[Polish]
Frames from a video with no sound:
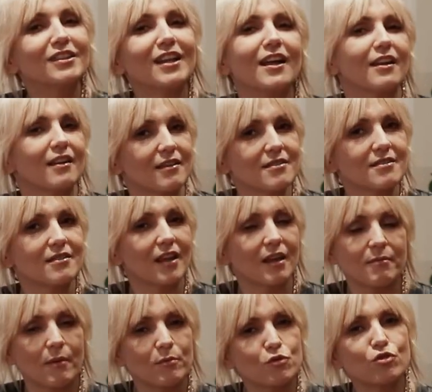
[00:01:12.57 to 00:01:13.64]
teraz to ja
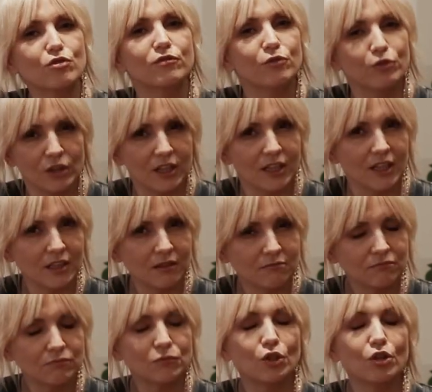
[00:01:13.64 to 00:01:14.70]
mam już dwójkę,
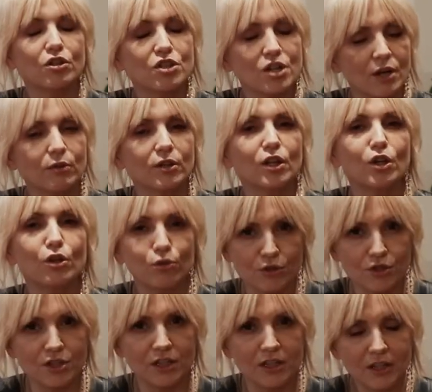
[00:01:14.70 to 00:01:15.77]
dojrzałych
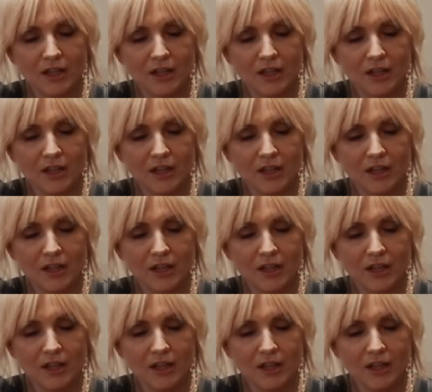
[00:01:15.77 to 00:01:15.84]
ludzi.